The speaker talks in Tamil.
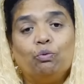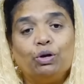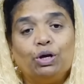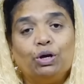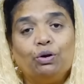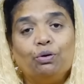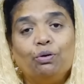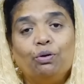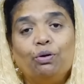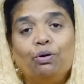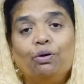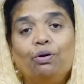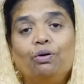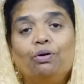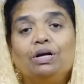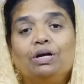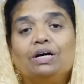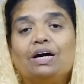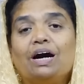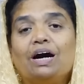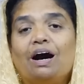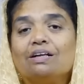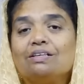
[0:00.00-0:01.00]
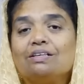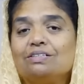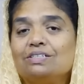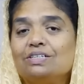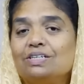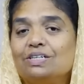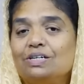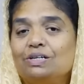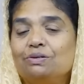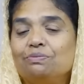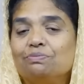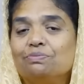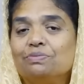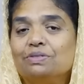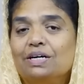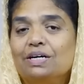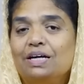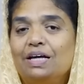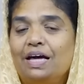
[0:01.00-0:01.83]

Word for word: உயிரோடு காத்தருளும்